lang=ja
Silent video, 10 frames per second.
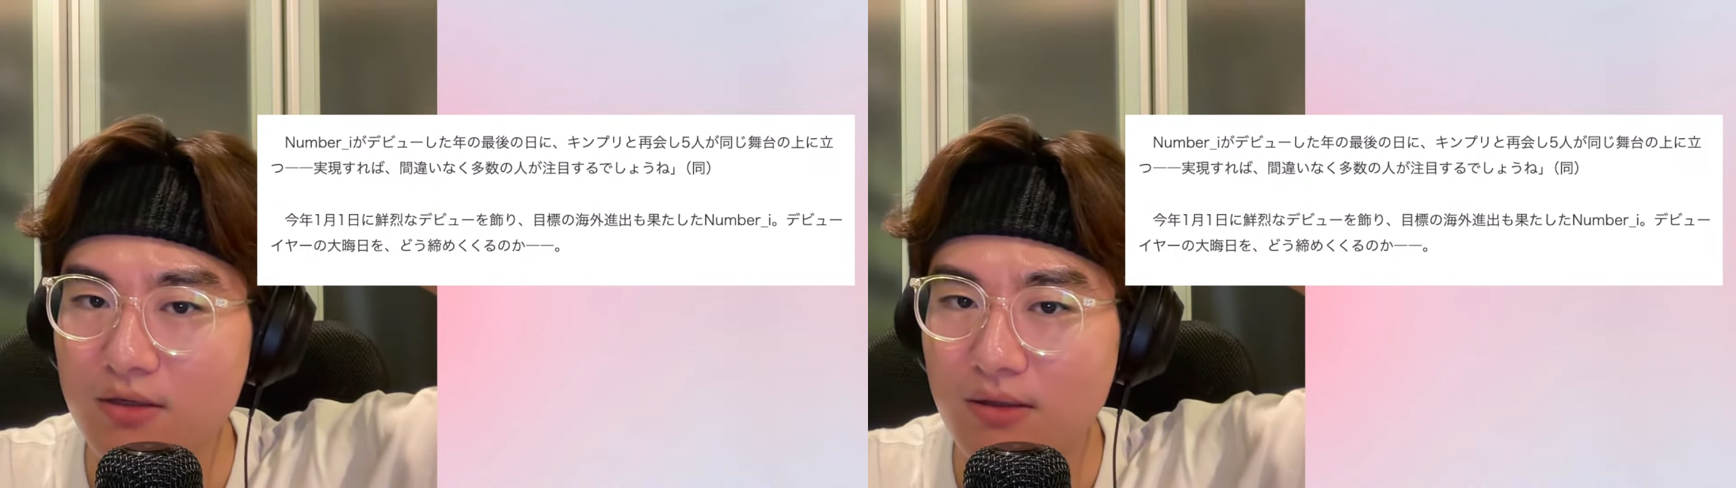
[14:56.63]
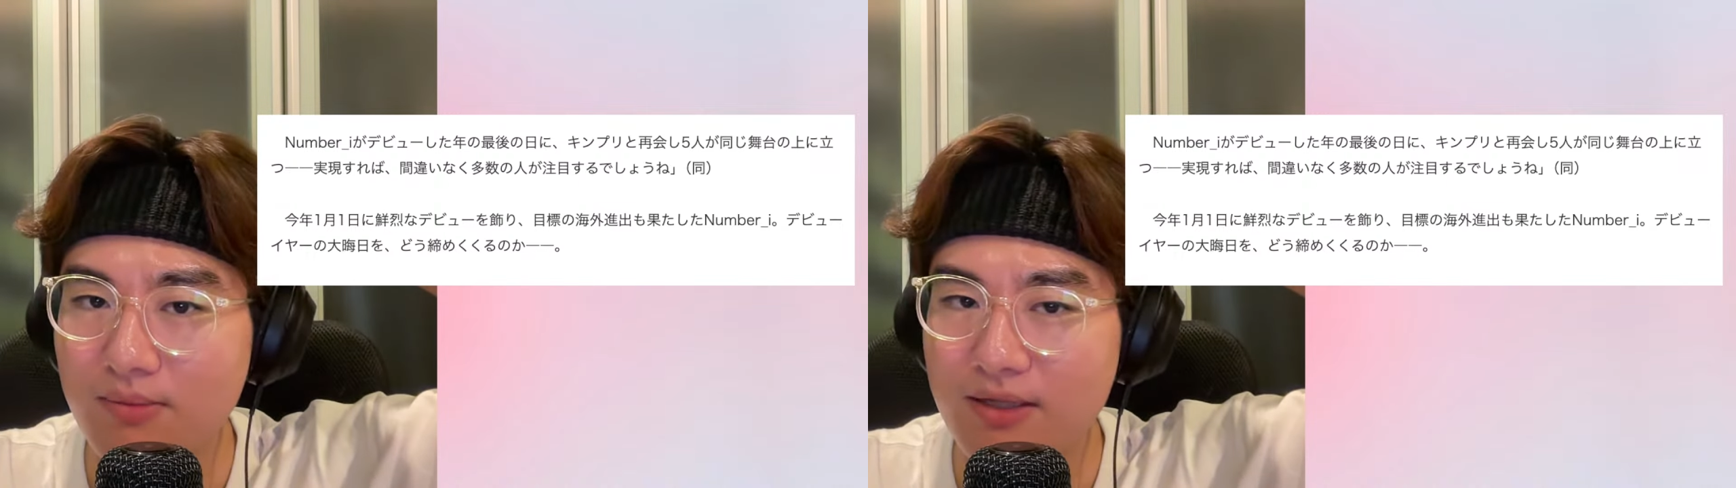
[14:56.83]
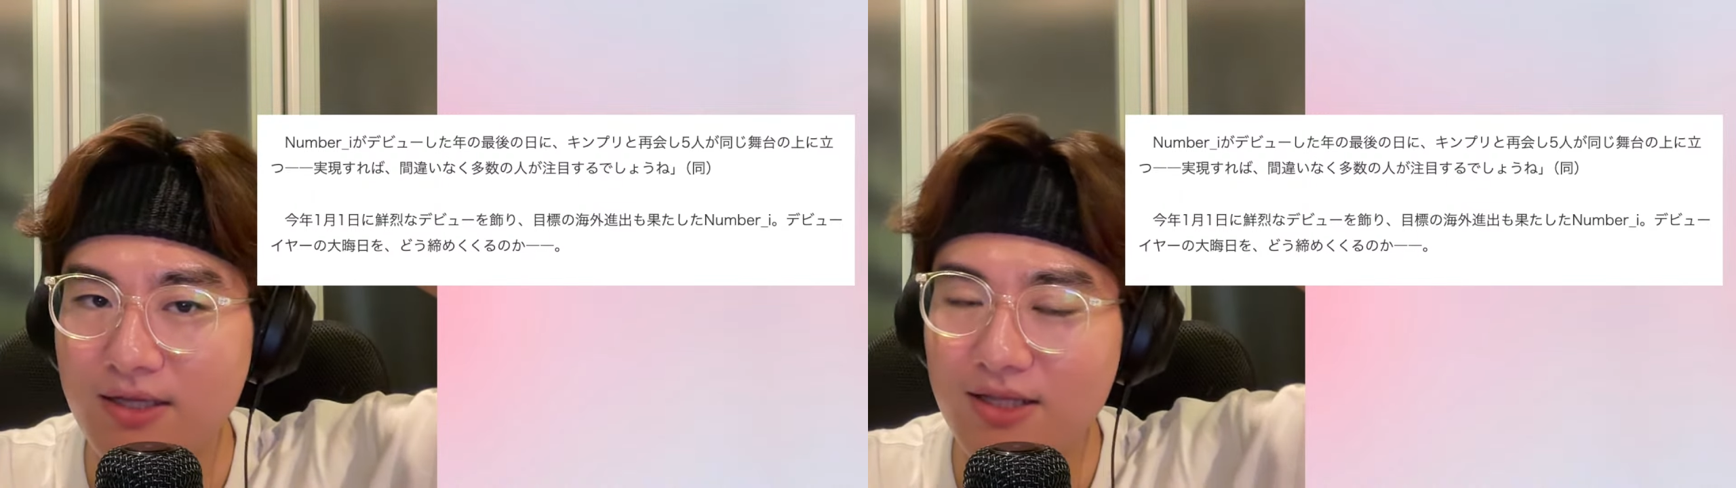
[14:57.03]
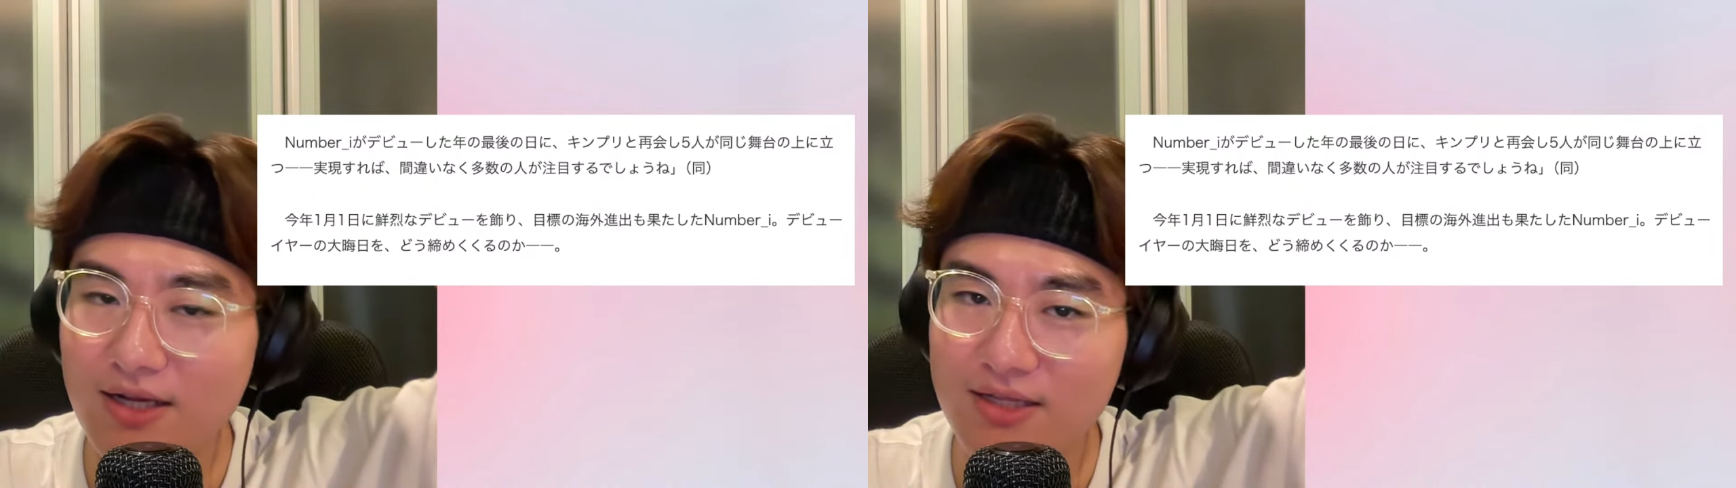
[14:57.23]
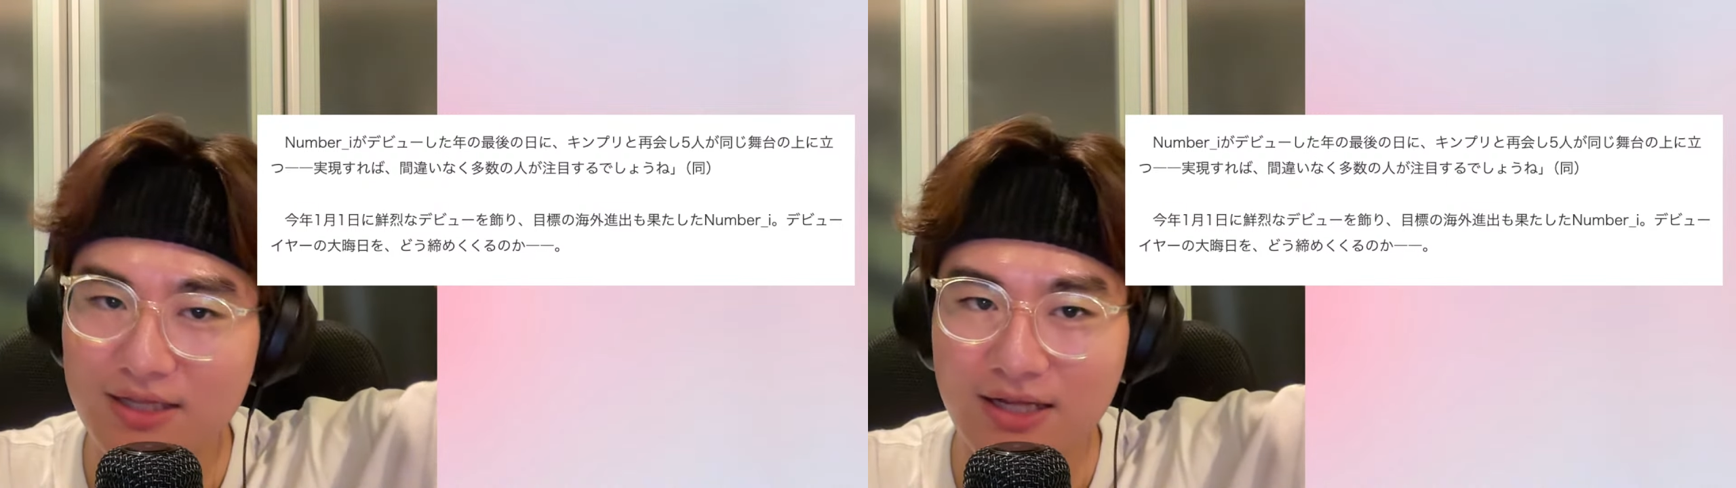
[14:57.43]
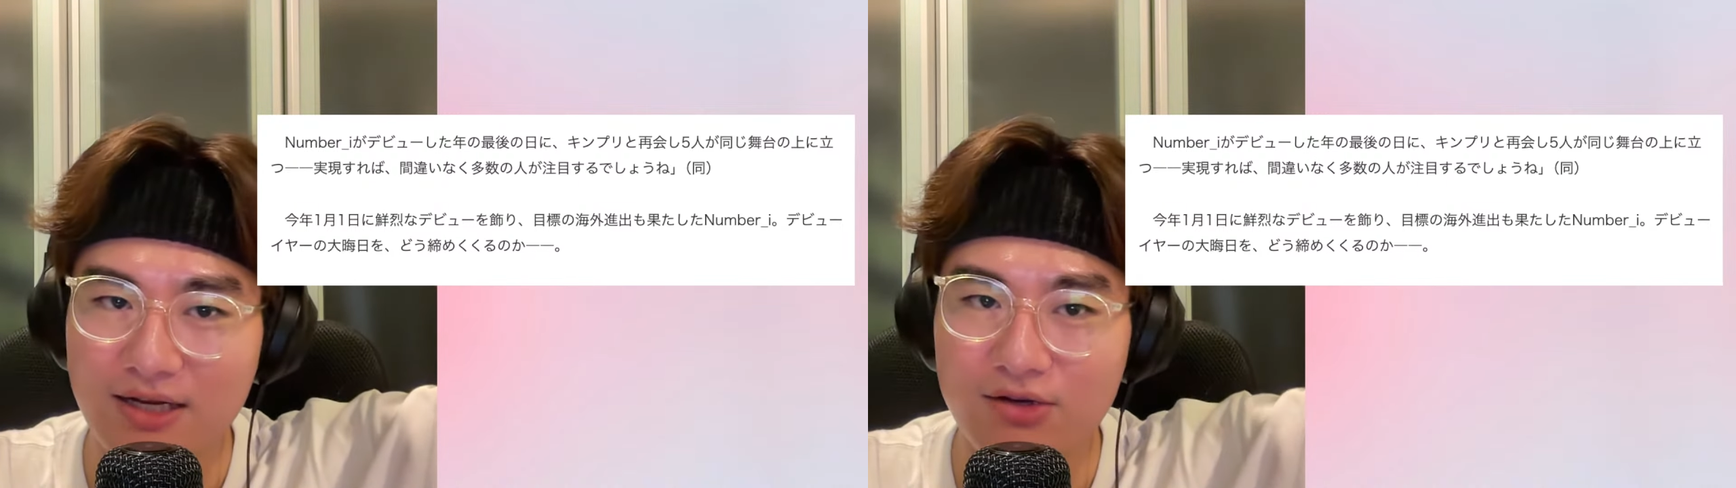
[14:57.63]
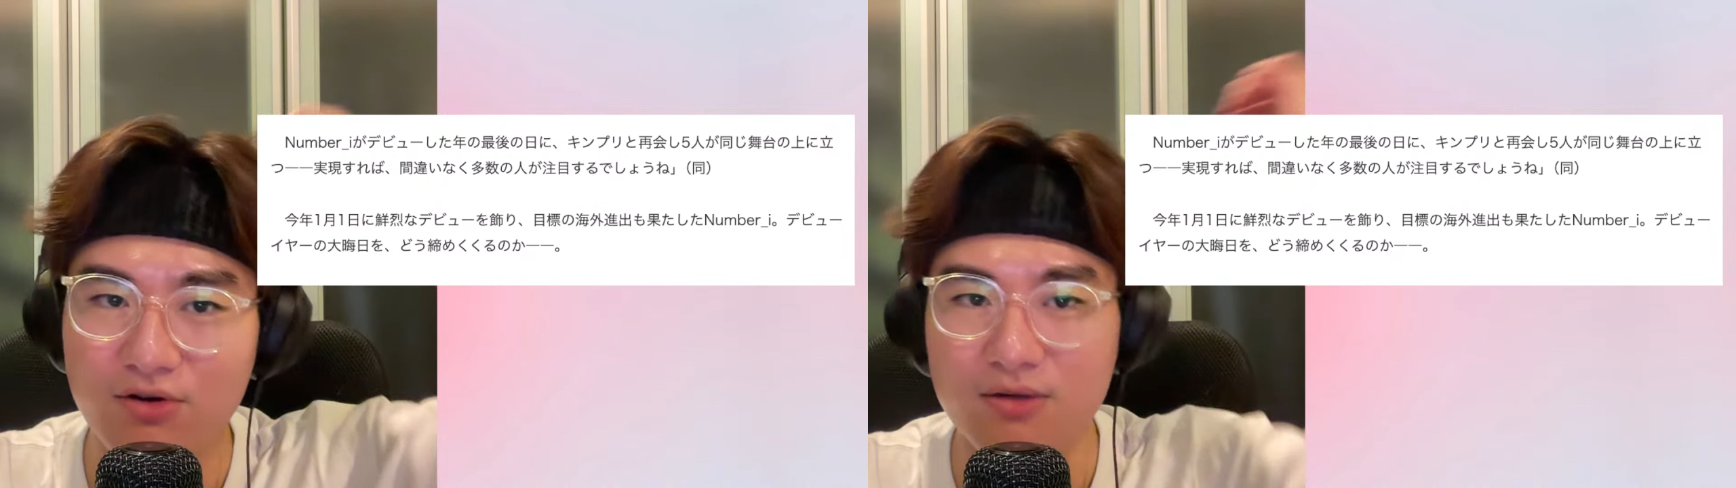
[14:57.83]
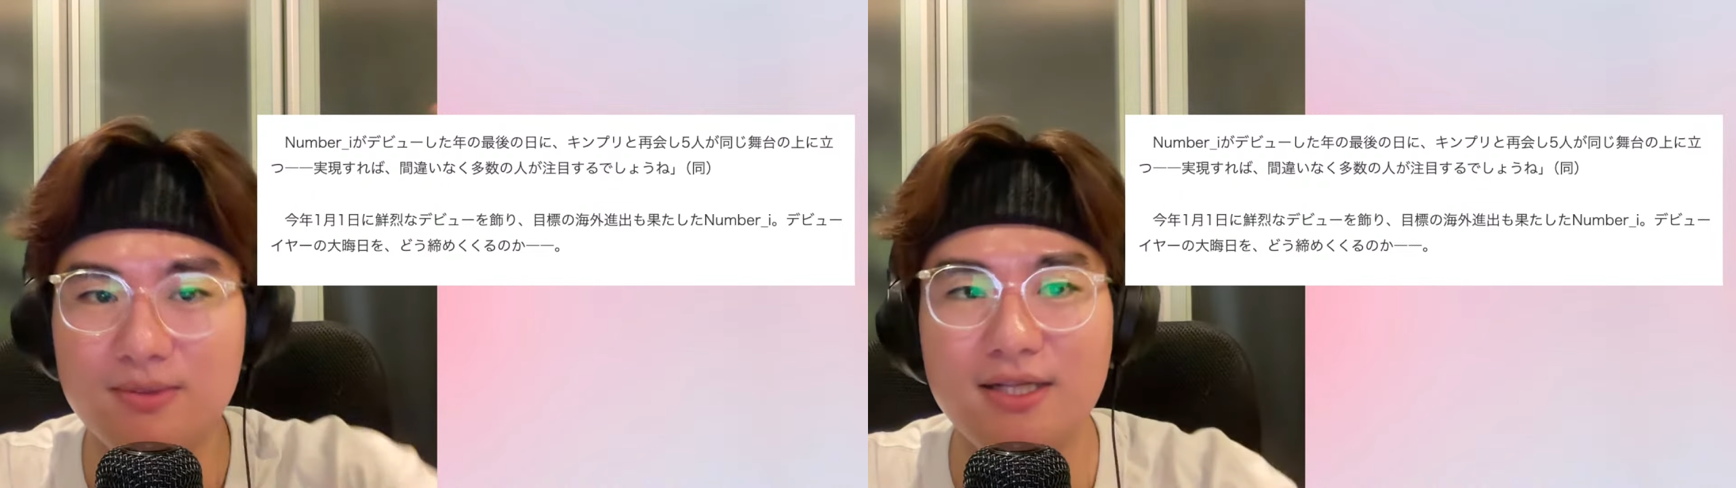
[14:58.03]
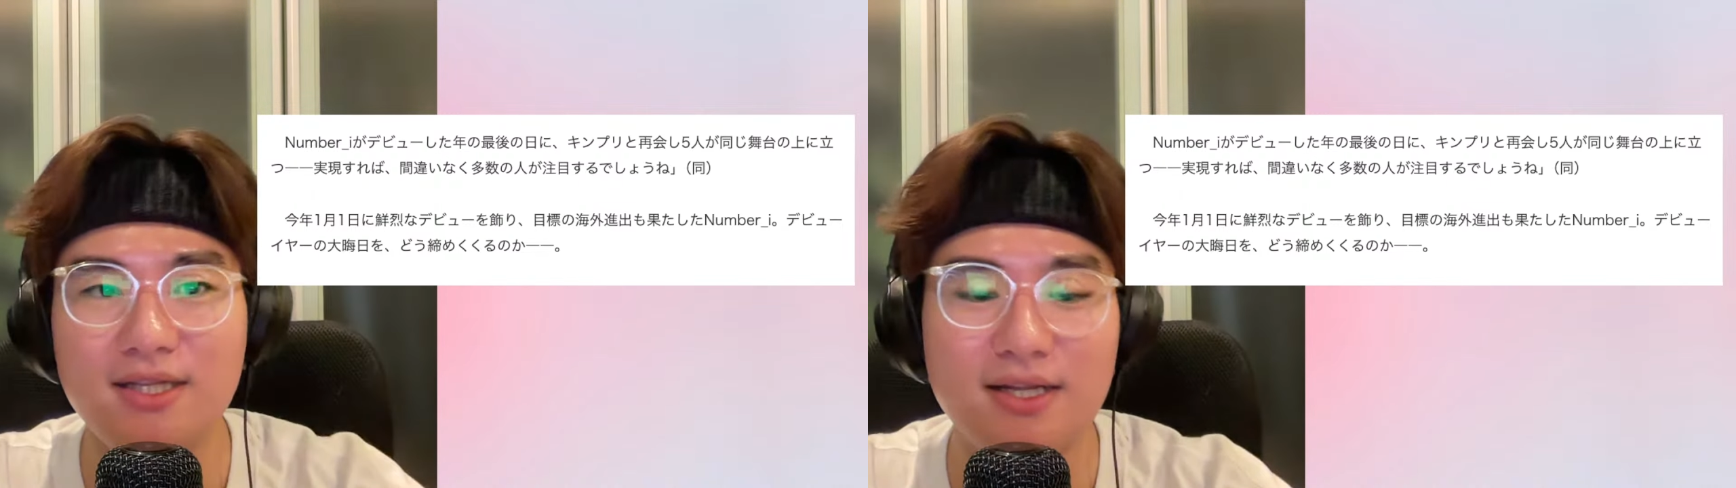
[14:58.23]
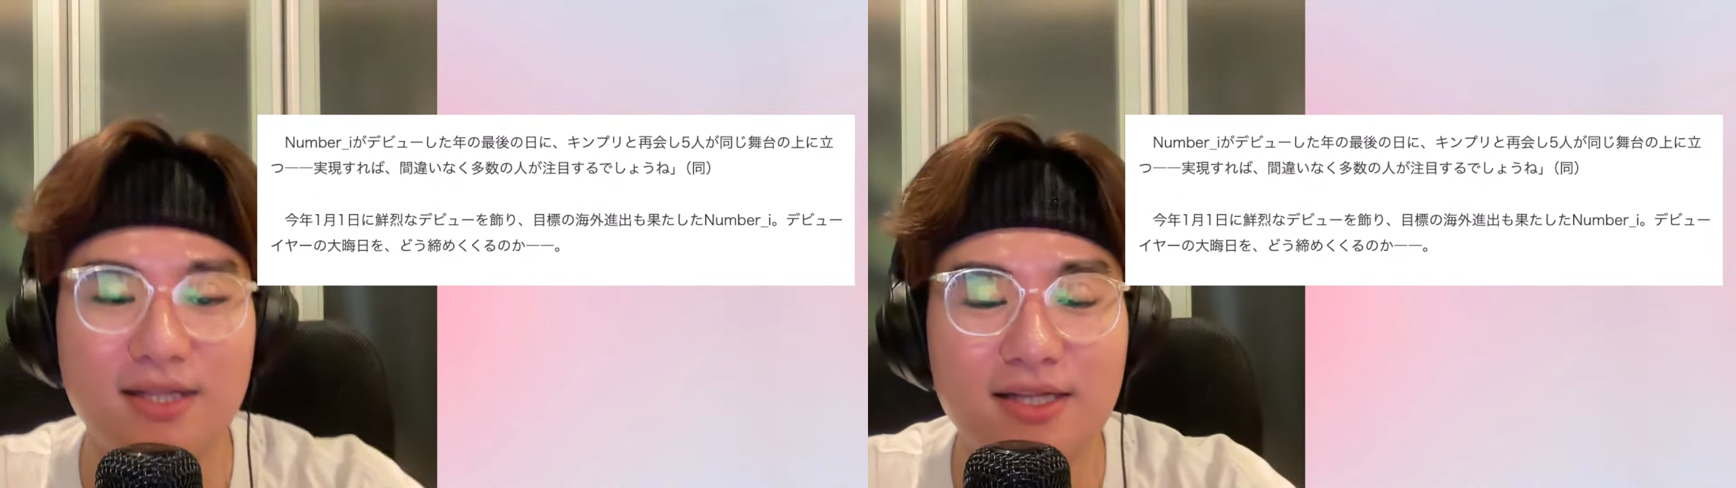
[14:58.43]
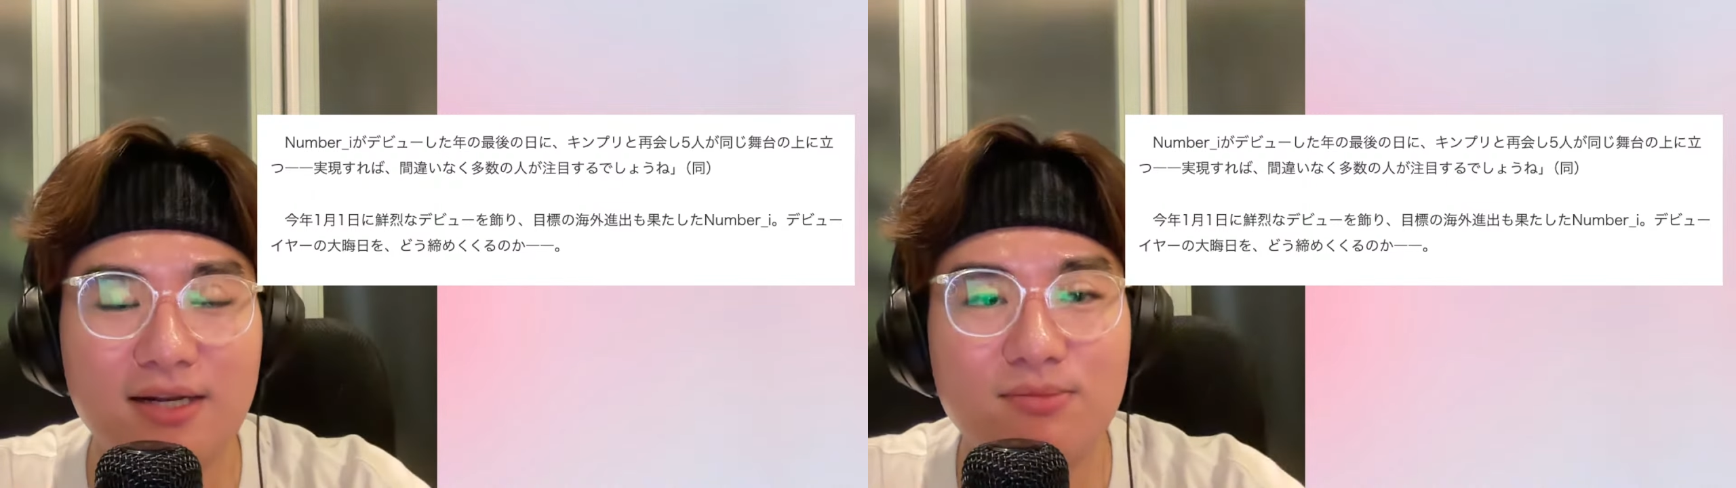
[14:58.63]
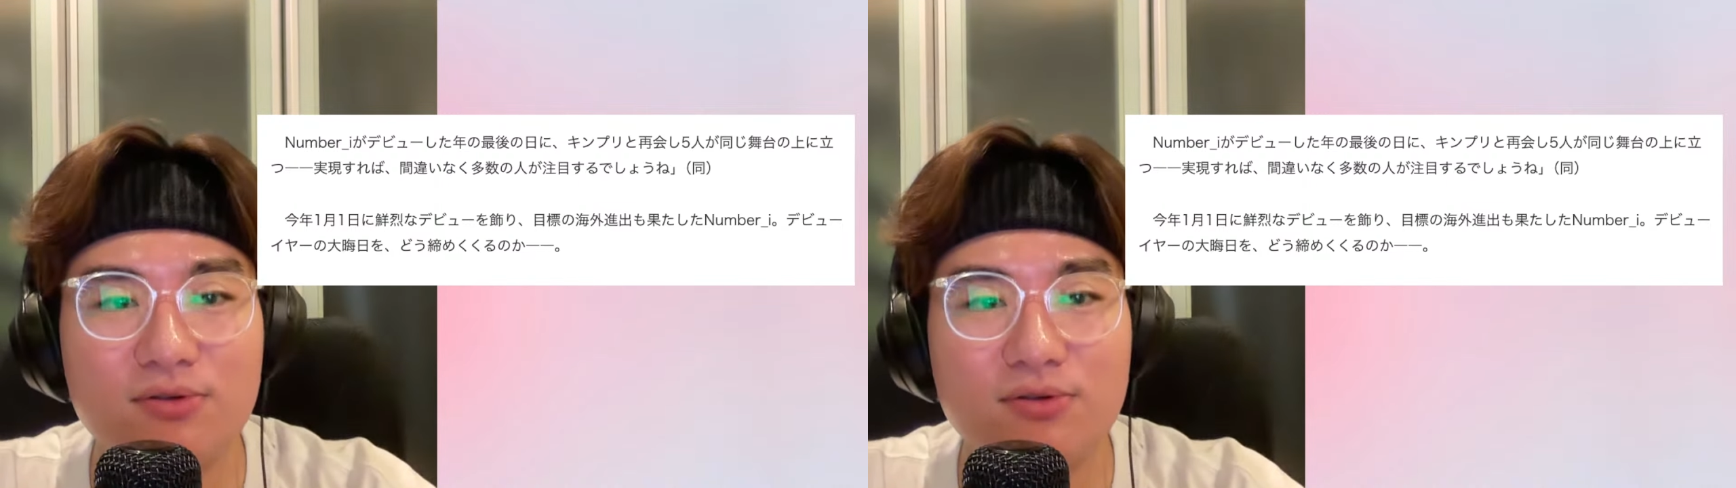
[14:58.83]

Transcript: で、まあ出たら出たで、両組出たら出たで、